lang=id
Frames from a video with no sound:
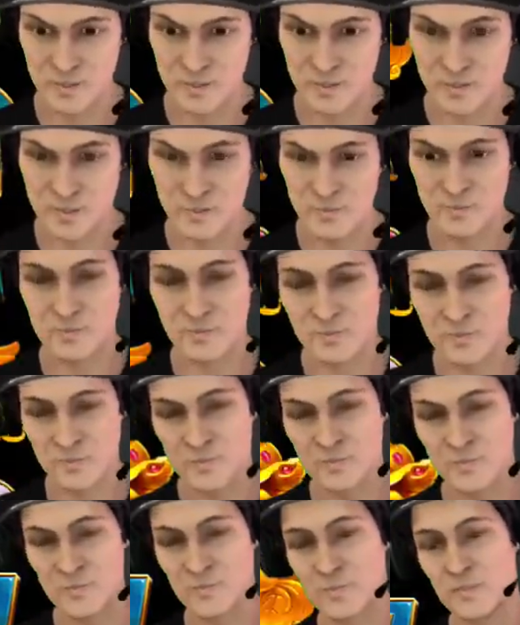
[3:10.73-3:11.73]
Terus langsung
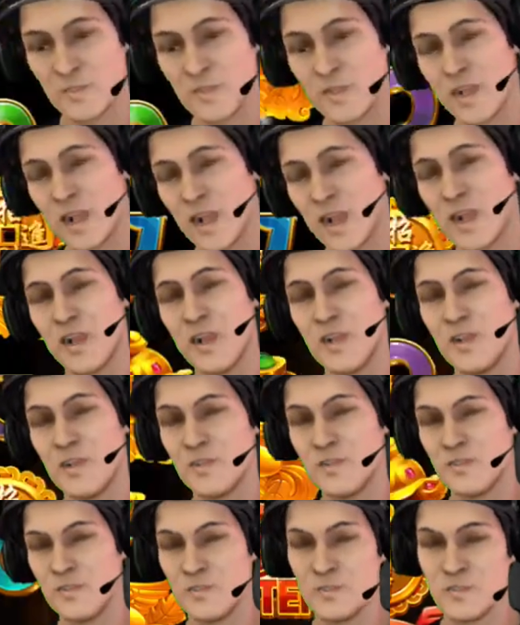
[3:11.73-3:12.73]
ngegas di
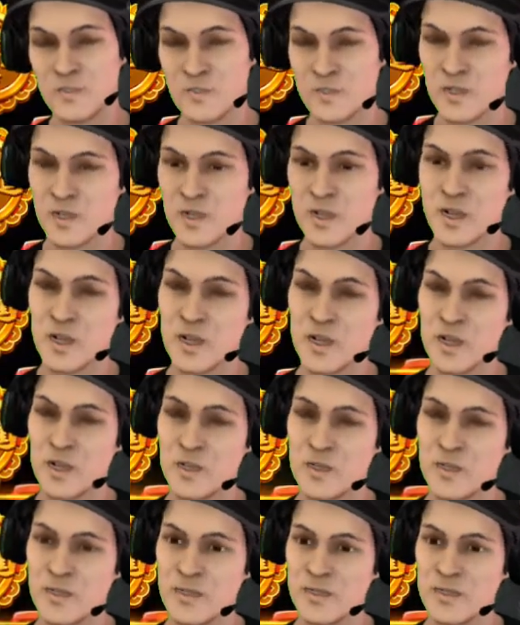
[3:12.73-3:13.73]

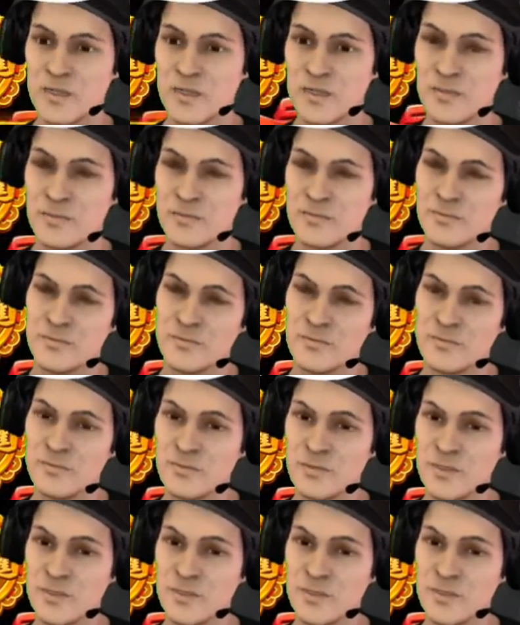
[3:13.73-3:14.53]
uh,